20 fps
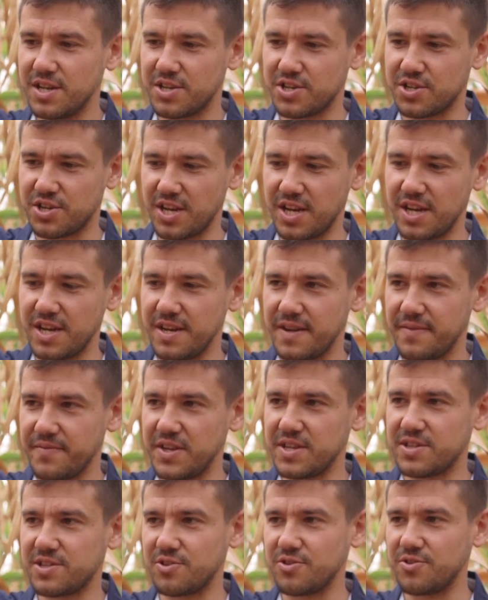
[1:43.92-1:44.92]
że
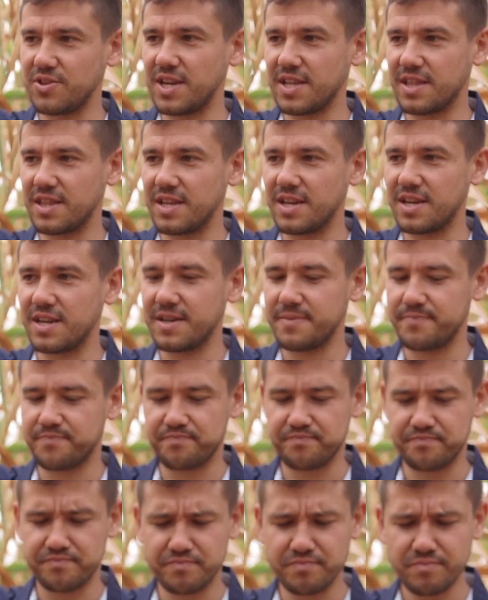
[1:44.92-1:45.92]
jest to jedna
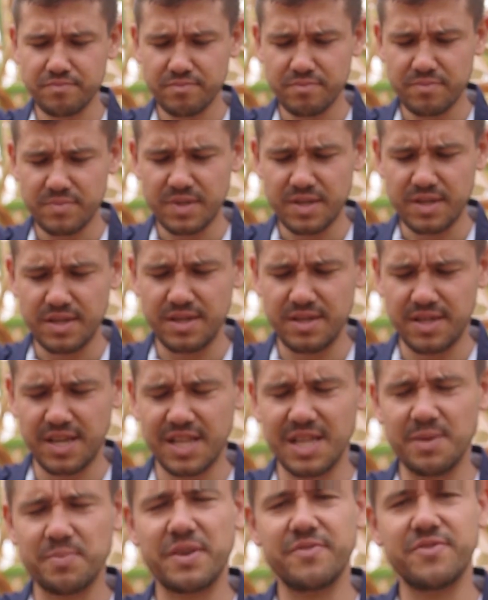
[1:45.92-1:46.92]

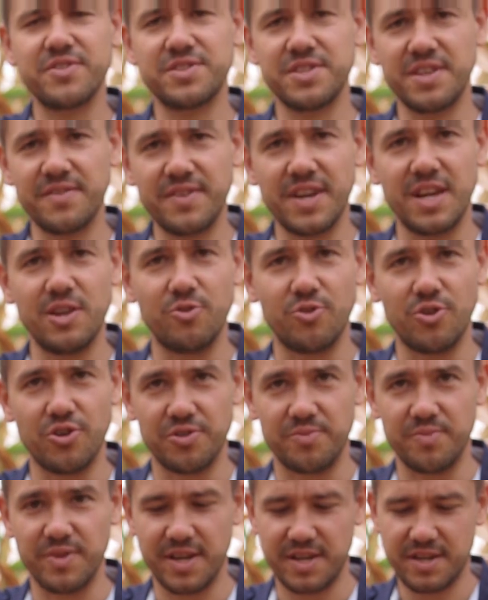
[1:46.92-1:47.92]
tak naprawdę z niewielu
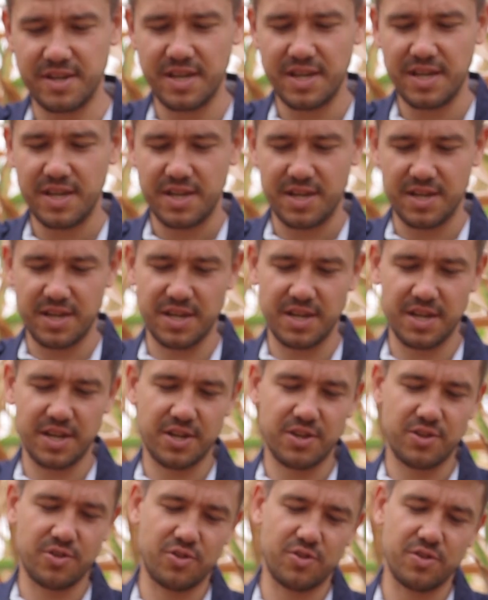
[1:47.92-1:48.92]
odmian e,
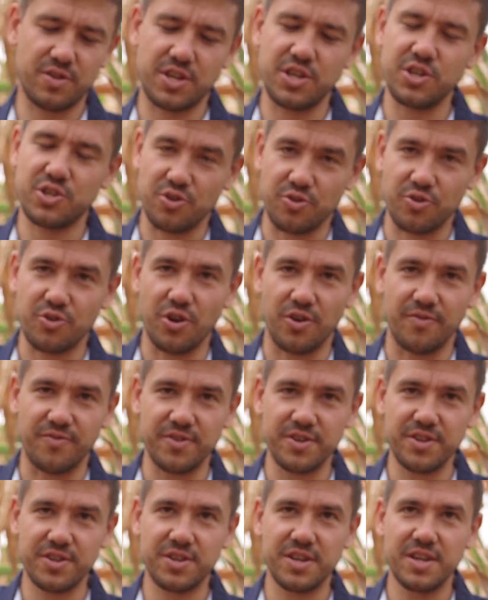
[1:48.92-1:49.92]

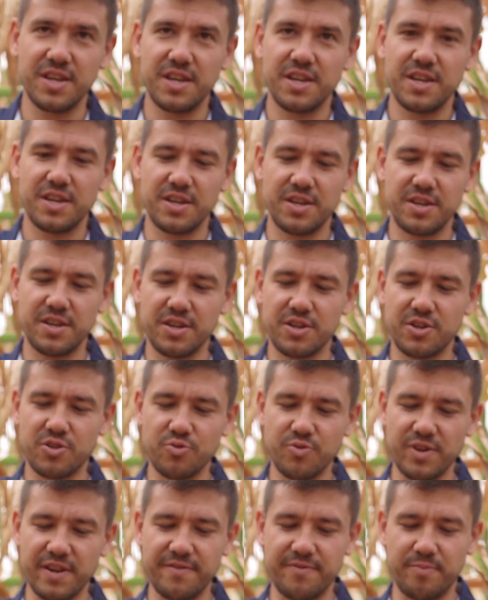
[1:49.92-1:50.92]
kiszonkowych, e,
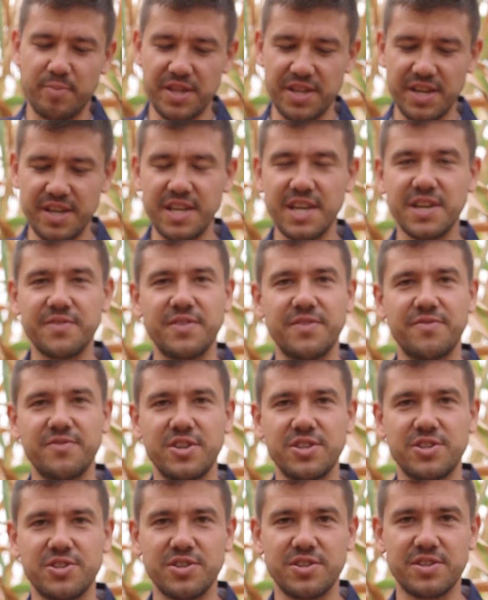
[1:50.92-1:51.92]
która w badaniach
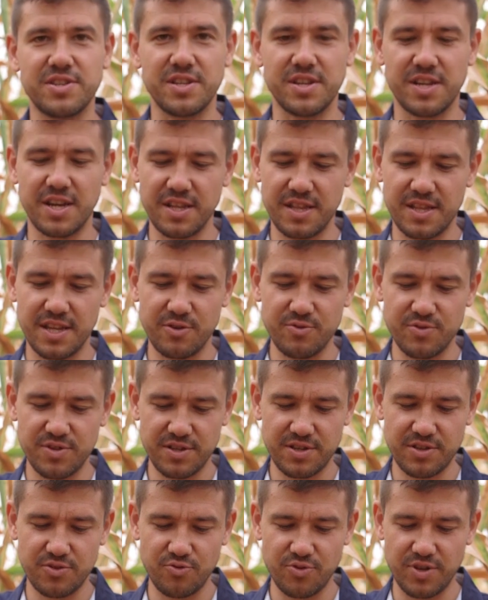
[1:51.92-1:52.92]
wewnętrznych Syngenta
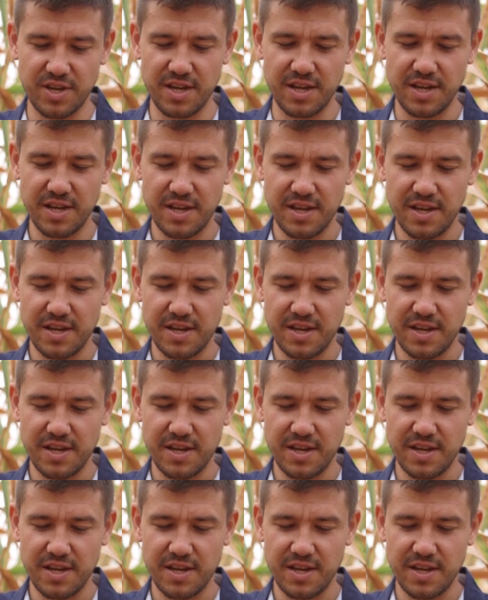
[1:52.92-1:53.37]
uzyskuje